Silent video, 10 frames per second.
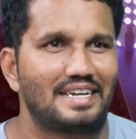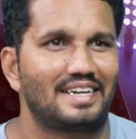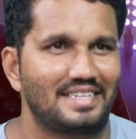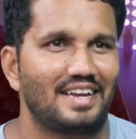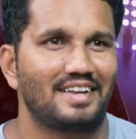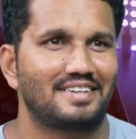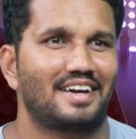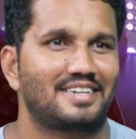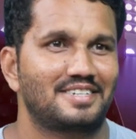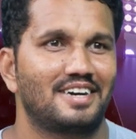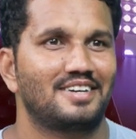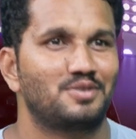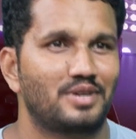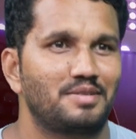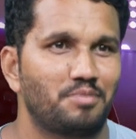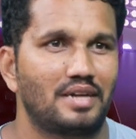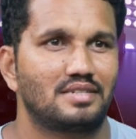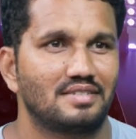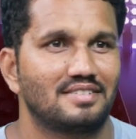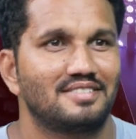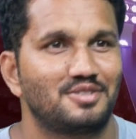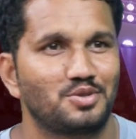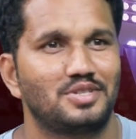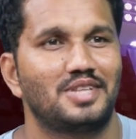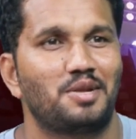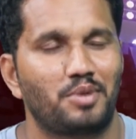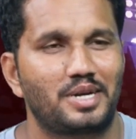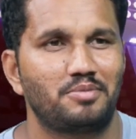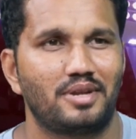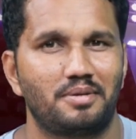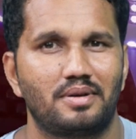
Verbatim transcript: అంటే చాలా కరెక్ట్గా ఉంటుంది మ్యాచ్ చూసిన దాన్ని బట్టి మీరు